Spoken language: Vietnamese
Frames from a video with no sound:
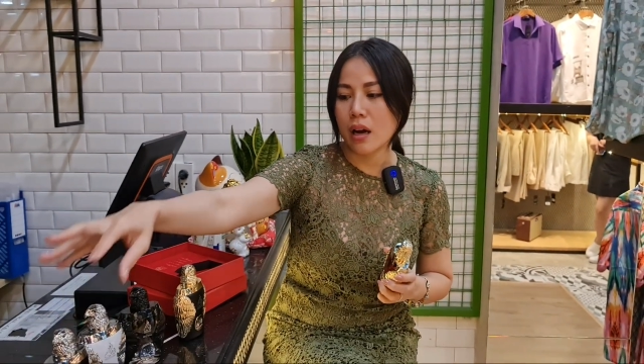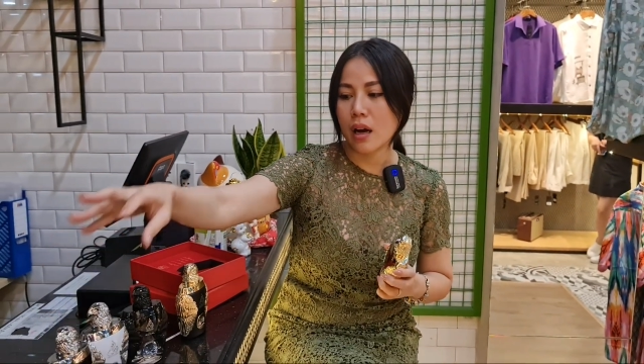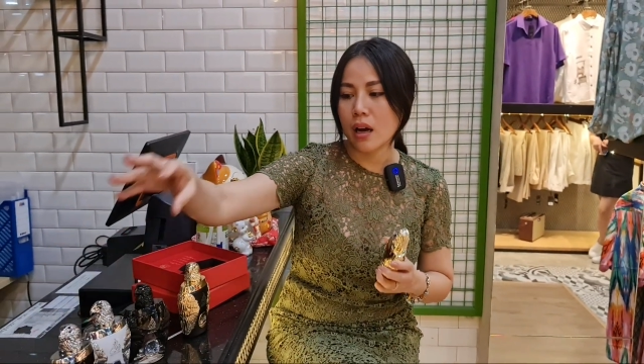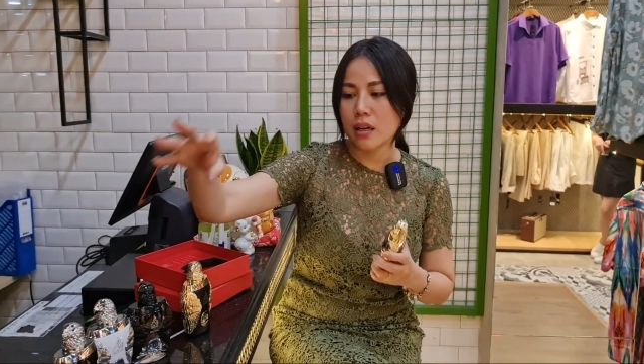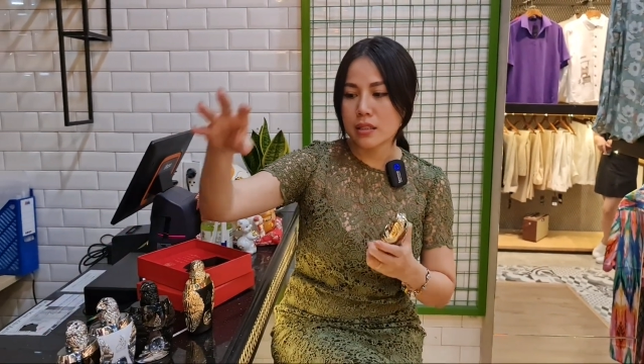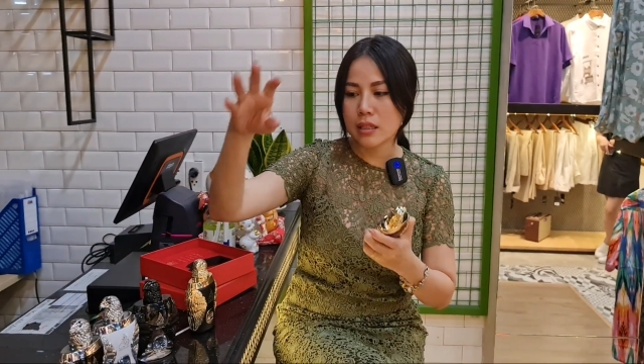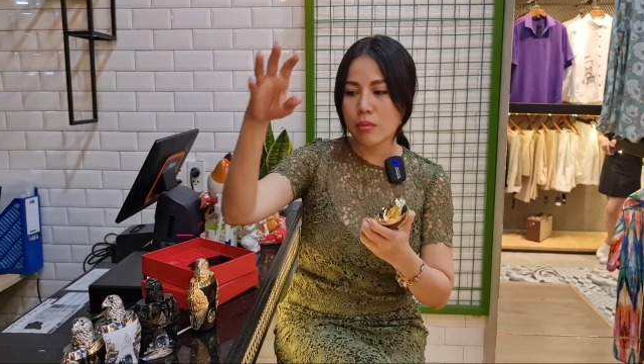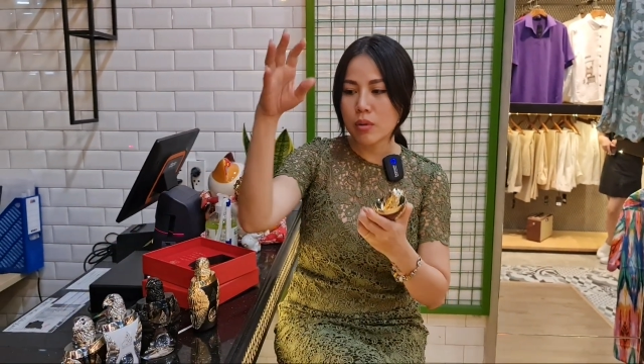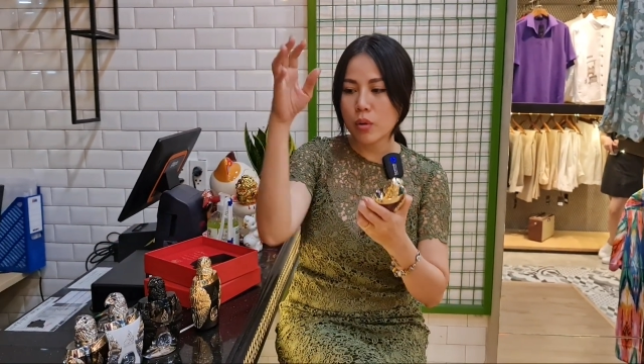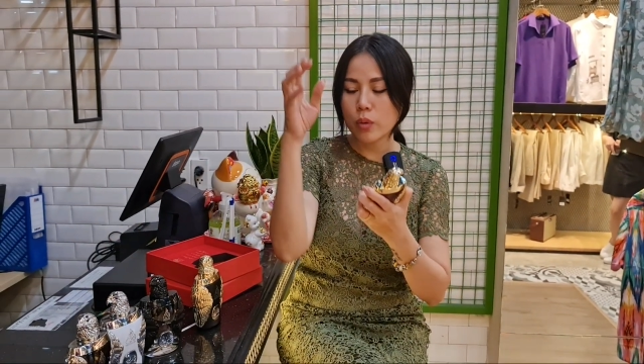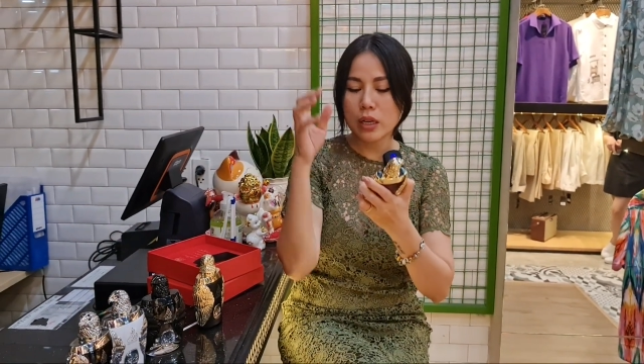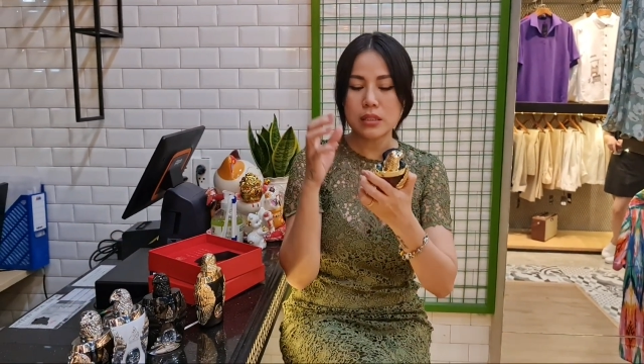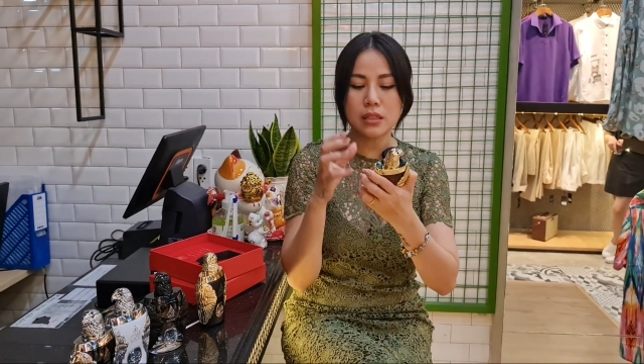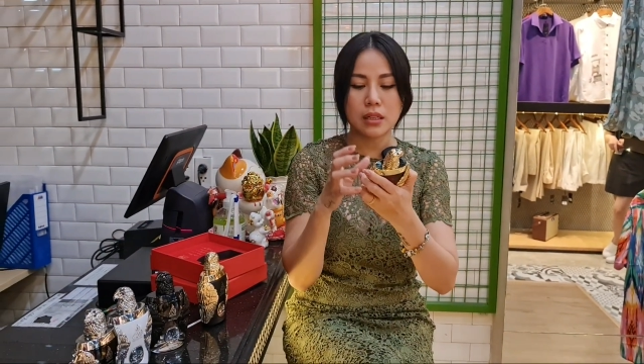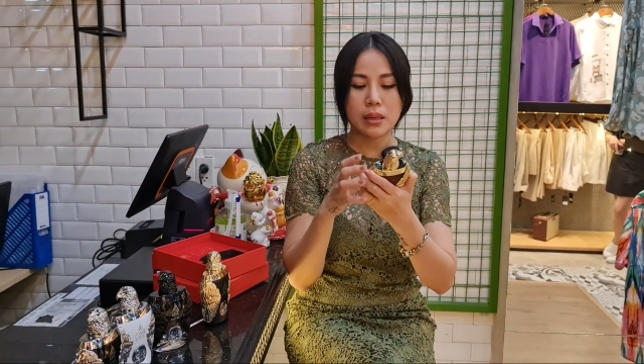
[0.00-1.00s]
À, trong cái
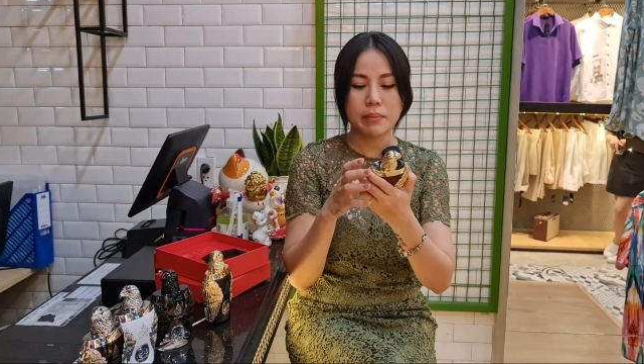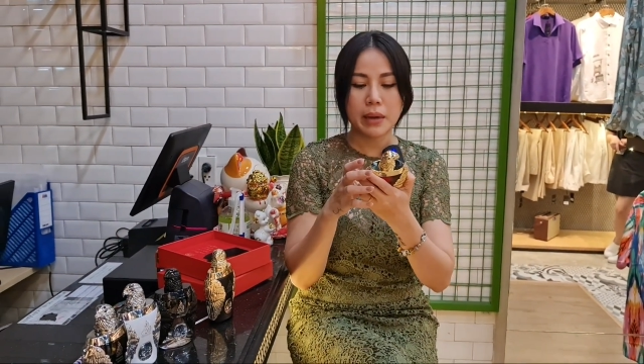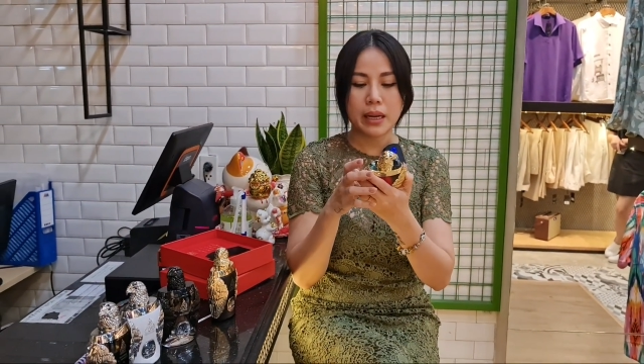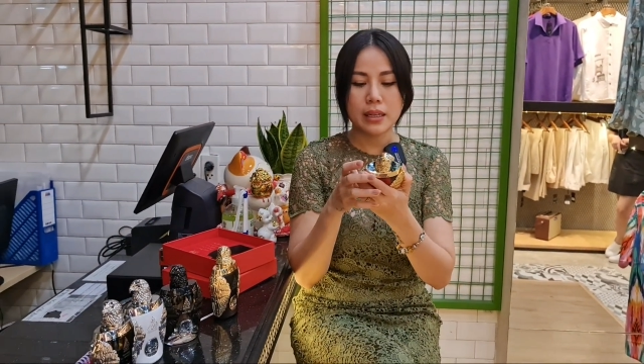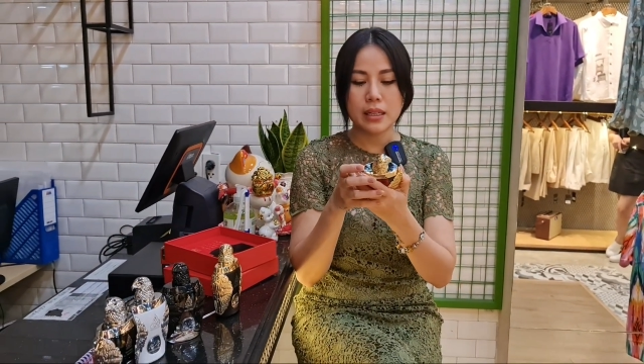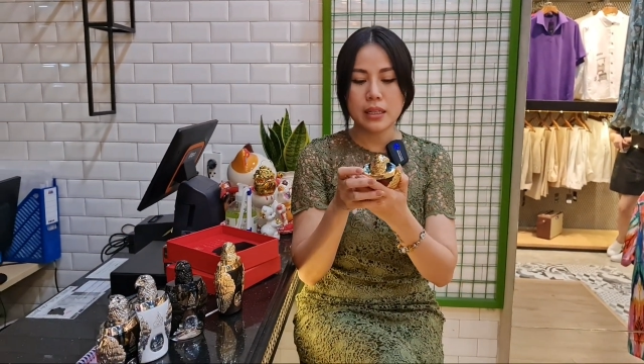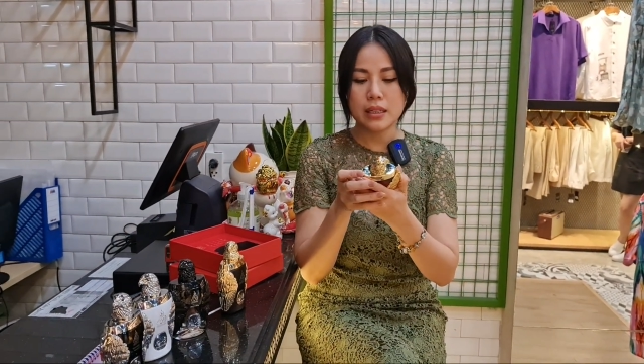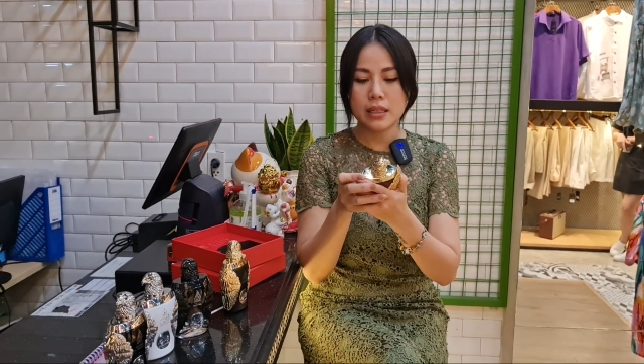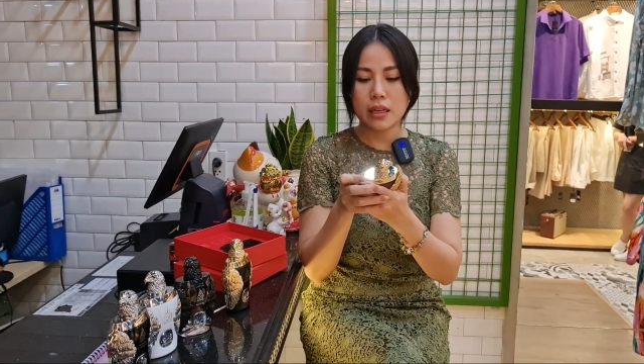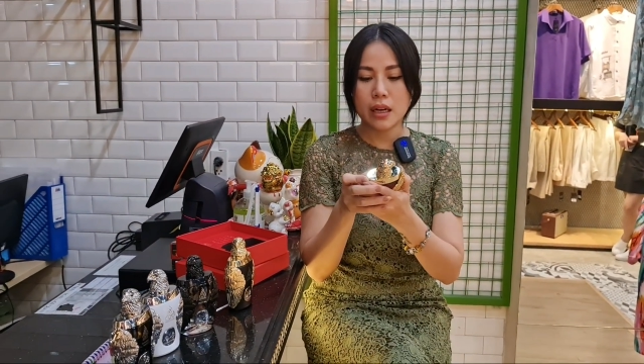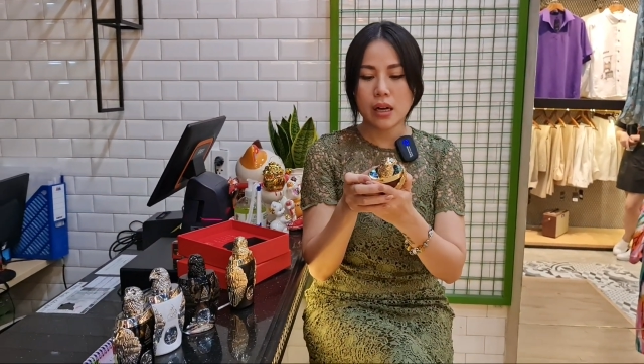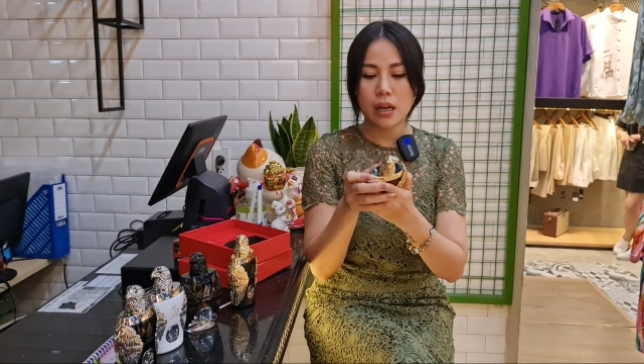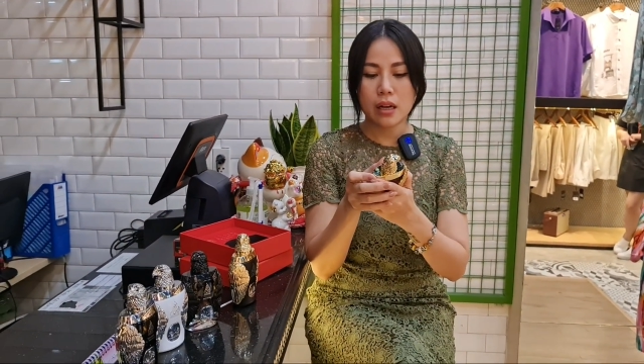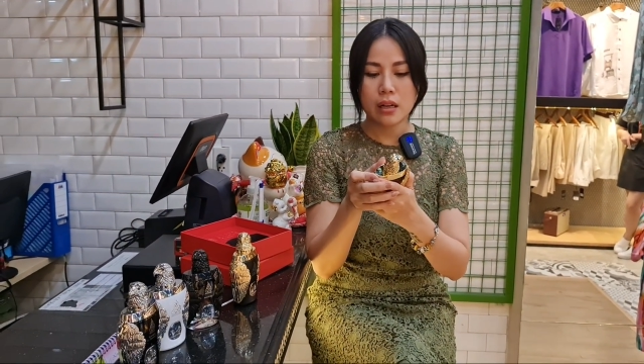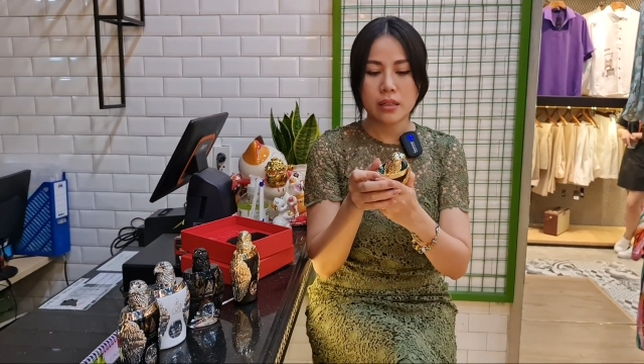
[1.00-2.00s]
quá trình mà đi
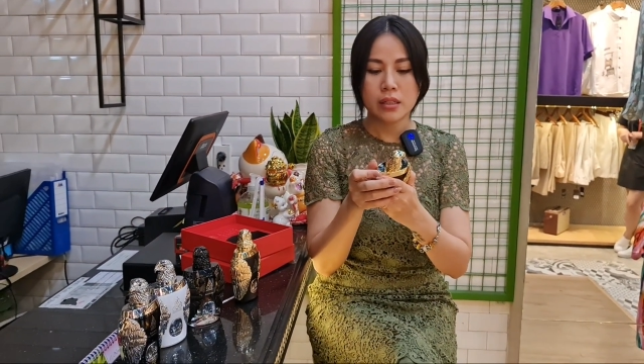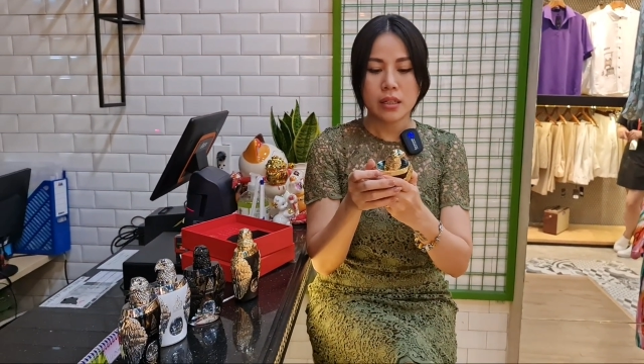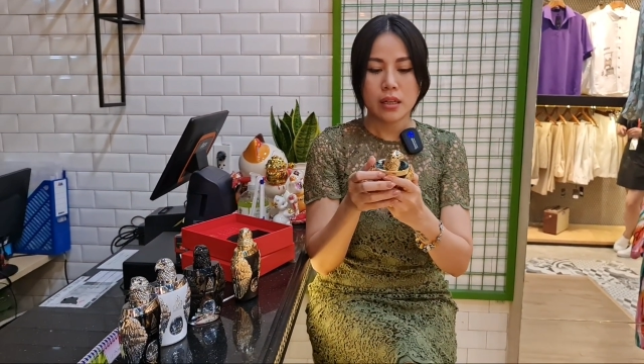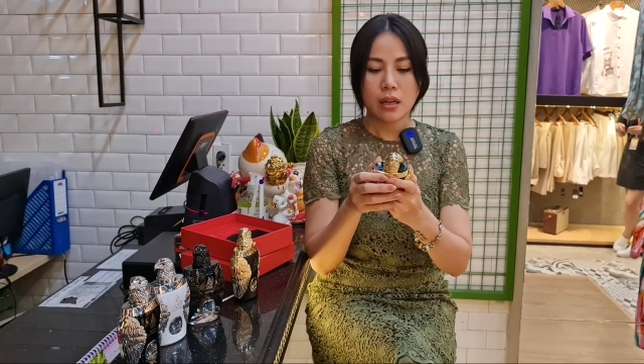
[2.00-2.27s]
à,